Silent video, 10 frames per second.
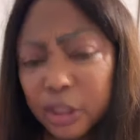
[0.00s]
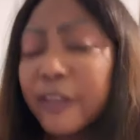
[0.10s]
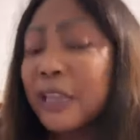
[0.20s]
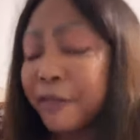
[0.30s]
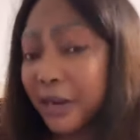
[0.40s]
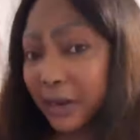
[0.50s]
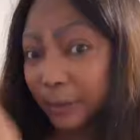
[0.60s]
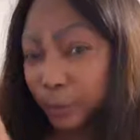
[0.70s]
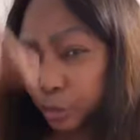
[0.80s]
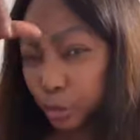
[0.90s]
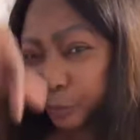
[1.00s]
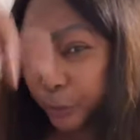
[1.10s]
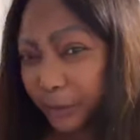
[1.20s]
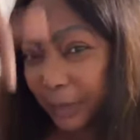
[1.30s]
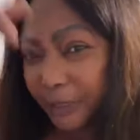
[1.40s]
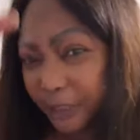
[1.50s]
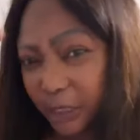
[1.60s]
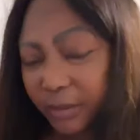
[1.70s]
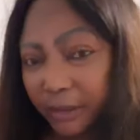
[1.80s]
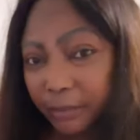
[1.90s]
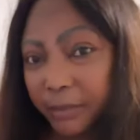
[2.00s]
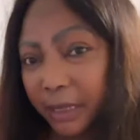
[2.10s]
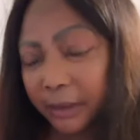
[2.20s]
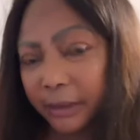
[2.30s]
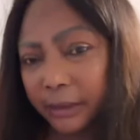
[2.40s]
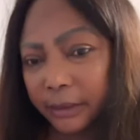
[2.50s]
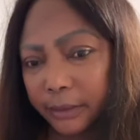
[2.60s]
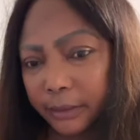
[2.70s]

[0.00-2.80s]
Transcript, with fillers: Je vais te faire les captures depuis que ta petite soeur m'écrit.